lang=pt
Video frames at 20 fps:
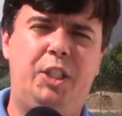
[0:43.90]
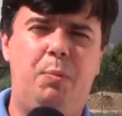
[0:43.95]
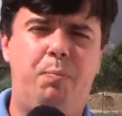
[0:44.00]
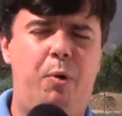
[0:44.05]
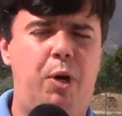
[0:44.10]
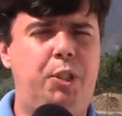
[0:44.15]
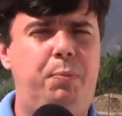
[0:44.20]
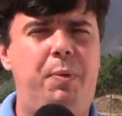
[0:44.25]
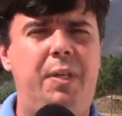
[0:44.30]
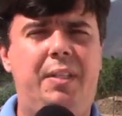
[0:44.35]
que
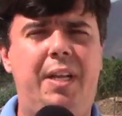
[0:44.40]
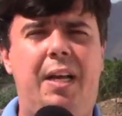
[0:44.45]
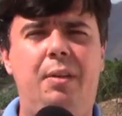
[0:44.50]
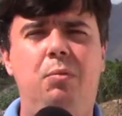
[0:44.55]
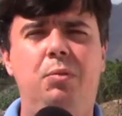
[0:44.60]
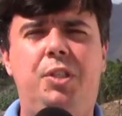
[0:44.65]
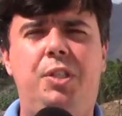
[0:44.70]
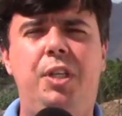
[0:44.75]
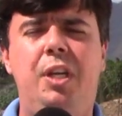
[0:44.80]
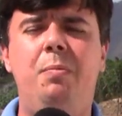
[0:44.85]
pode pintar
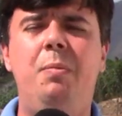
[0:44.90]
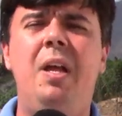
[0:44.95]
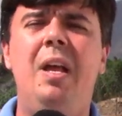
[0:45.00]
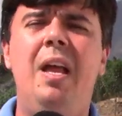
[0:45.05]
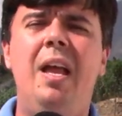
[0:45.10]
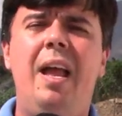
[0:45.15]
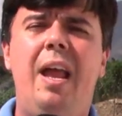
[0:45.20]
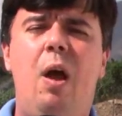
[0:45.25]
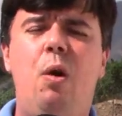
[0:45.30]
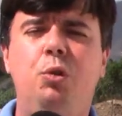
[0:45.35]
no time
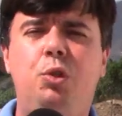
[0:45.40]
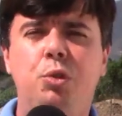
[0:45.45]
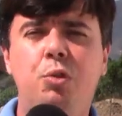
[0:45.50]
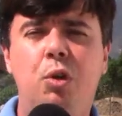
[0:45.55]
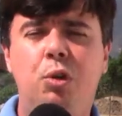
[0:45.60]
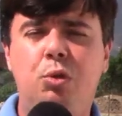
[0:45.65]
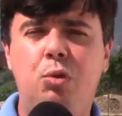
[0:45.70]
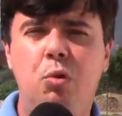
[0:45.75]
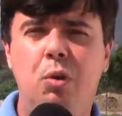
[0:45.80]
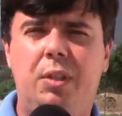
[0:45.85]
é o
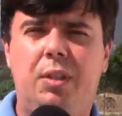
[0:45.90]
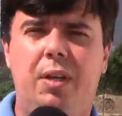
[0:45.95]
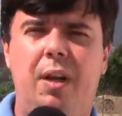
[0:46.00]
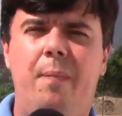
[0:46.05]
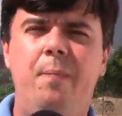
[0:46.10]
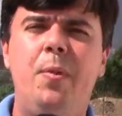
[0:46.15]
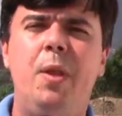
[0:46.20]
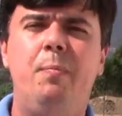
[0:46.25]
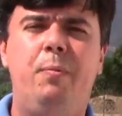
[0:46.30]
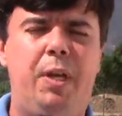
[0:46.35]
Júnior Dutra,
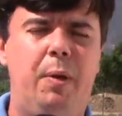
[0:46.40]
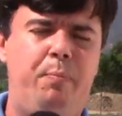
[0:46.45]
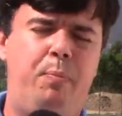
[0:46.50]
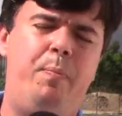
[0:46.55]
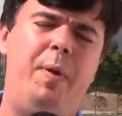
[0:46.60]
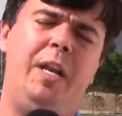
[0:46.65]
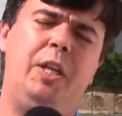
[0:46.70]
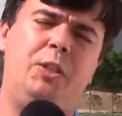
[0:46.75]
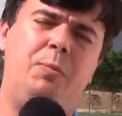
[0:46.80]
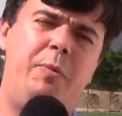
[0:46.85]
que
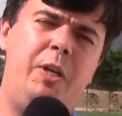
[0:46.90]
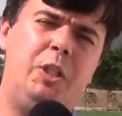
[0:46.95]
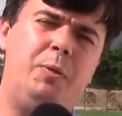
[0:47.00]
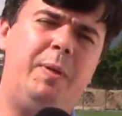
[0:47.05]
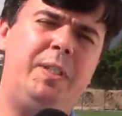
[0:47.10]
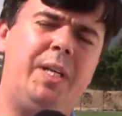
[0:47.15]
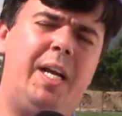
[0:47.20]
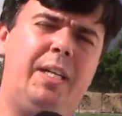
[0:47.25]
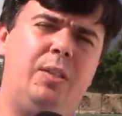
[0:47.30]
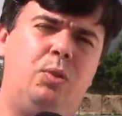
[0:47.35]
pelas
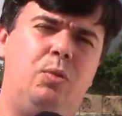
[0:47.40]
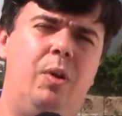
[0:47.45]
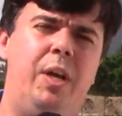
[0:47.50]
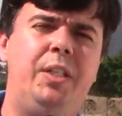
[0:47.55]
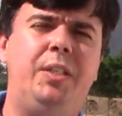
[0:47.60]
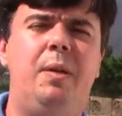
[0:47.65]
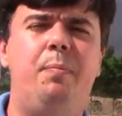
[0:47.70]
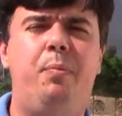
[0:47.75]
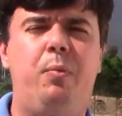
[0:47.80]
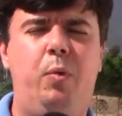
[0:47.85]
mesmas
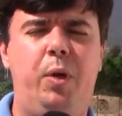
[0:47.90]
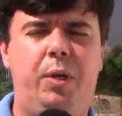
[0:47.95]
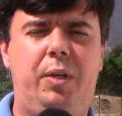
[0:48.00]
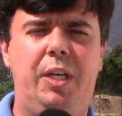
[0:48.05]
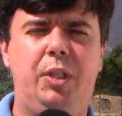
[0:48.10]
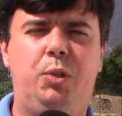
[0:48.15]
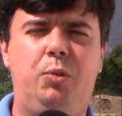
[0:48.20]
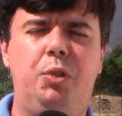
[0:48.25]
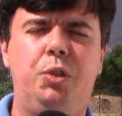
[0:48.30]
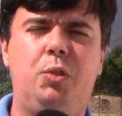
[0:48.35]
razões, né, por
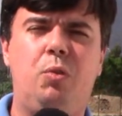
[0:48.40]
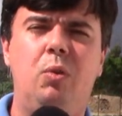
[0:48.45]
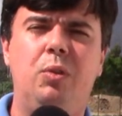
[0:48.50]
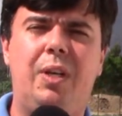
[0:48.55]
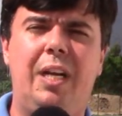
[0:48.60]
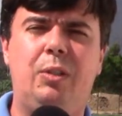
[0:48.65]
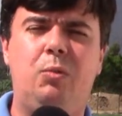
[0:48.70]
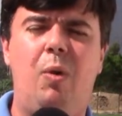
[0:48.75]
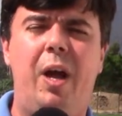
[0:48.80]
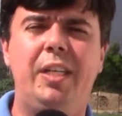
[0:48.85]
questões
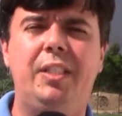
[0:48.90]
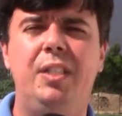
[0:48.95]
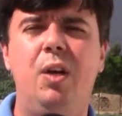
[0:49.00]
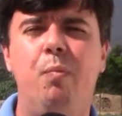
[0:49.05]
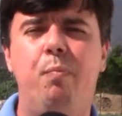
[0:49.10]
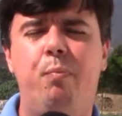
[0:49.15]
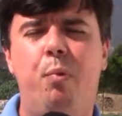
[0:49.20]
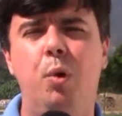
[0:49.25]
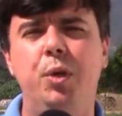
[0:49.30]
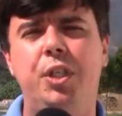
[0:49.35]
contratuais, não
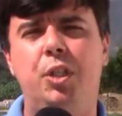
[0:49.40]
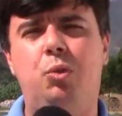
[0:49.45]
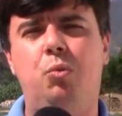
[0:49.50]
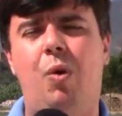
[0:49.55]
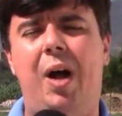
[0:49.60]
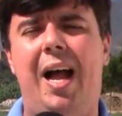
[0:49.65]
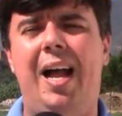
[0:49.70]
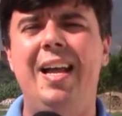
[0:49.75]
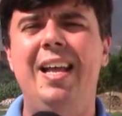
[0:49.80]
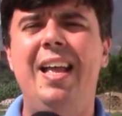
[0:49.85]
pôde
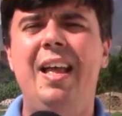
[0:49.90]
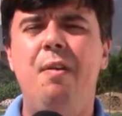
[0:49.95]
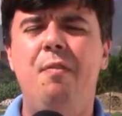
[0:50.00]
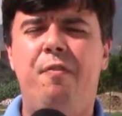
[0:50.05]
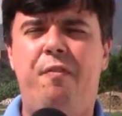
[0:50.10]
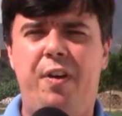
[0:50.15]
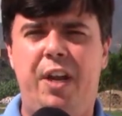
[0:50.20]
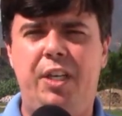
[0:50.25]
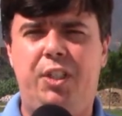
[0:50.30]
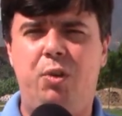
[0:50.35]
atuar
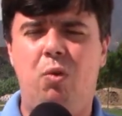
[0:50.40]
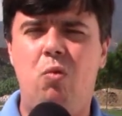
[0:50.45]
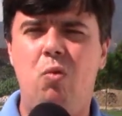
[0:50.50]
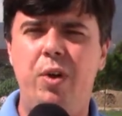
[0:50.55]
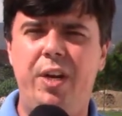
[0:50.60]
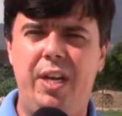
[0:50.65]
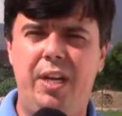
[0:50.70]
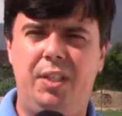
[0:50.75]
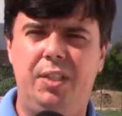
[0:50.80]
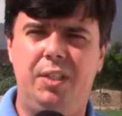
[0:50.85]
frente ao
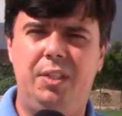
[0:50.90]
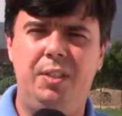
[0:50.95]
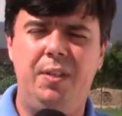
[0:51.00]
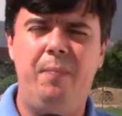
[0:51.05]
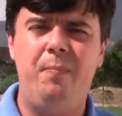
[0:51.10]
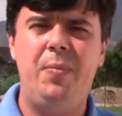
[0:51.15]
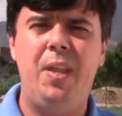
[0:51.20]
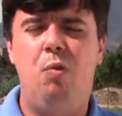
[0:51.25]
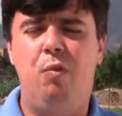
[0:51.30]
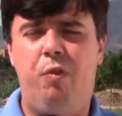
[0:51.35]
Corinthians.
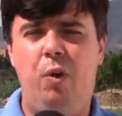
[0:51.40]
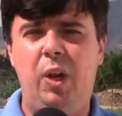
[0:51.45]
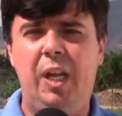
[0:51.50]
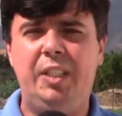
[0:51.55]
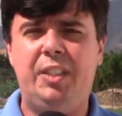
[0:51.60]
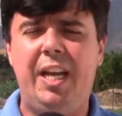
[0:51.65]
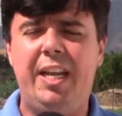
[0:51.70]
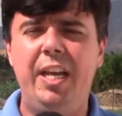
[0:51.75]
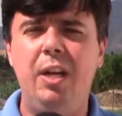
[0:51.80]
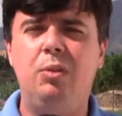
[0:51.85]
O
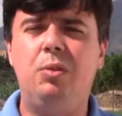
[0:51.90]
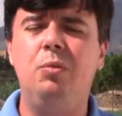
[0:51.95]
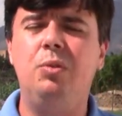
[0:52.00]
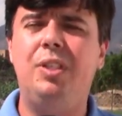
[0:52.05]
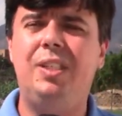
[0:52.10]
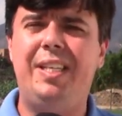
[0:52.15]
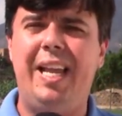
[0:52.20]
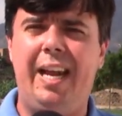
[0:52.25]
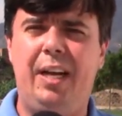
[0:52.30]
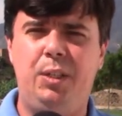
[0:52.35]
volante Ayrton
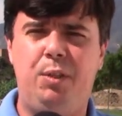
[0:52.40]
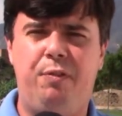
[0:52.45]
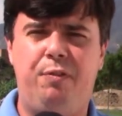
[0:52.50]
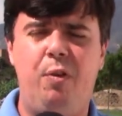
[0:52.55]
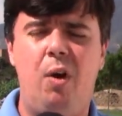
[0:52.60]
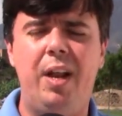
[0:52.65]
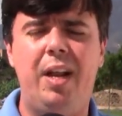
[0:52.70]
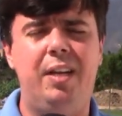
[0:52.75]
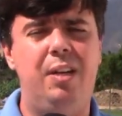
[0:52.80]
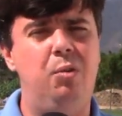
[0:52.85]
segue de
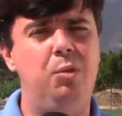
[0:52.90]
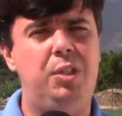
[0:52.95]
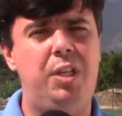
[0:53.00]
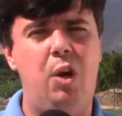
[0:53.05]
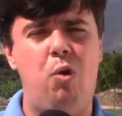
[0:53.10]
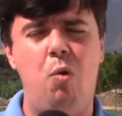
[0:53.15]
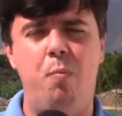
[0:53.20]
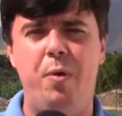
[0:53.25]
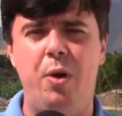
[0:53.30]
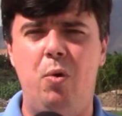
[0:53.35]
fora, não se
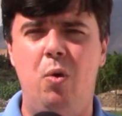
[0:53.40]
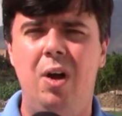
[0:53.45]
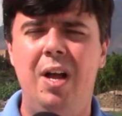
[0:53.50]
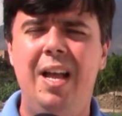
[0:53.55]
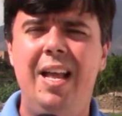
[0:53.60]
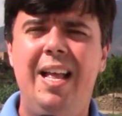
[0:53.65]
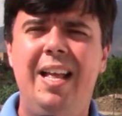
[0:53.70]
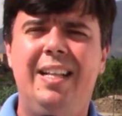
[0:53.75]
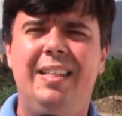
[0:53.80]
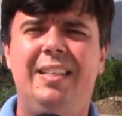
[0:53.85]
recuperou
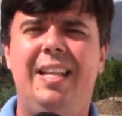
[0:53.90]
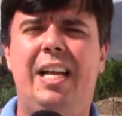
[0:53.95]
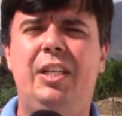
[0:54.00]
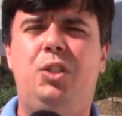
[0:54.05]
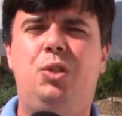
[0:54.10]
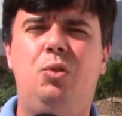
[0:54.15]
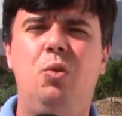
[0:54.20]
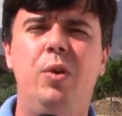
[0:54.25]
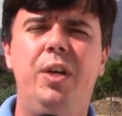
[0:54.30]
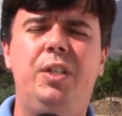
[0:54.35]

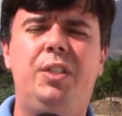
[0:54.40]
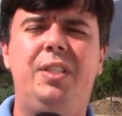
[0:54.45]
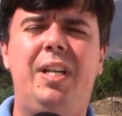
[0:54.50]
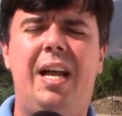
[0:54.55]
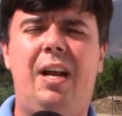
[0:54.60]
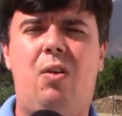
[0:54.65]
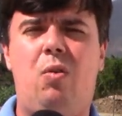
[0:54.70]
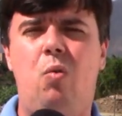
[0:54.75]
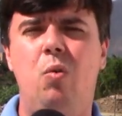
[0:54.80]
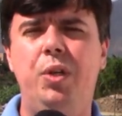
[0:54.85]
das dores
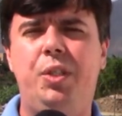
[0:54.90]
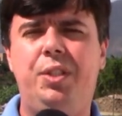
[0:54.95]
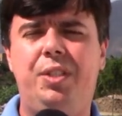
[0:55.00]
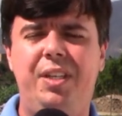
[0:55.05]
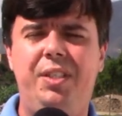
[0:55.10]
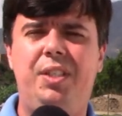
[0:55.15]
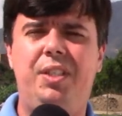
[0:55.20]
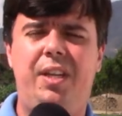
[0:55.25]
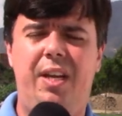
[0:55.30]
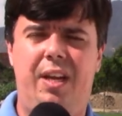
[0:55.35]
na coxa
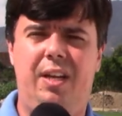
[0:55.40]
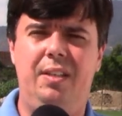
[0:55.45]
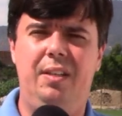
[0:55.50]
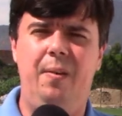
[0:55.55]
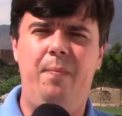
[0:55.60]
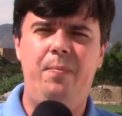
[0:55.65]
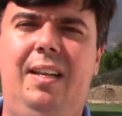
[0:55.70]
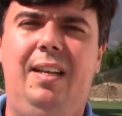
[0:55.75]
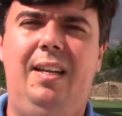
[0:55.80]
esquerda.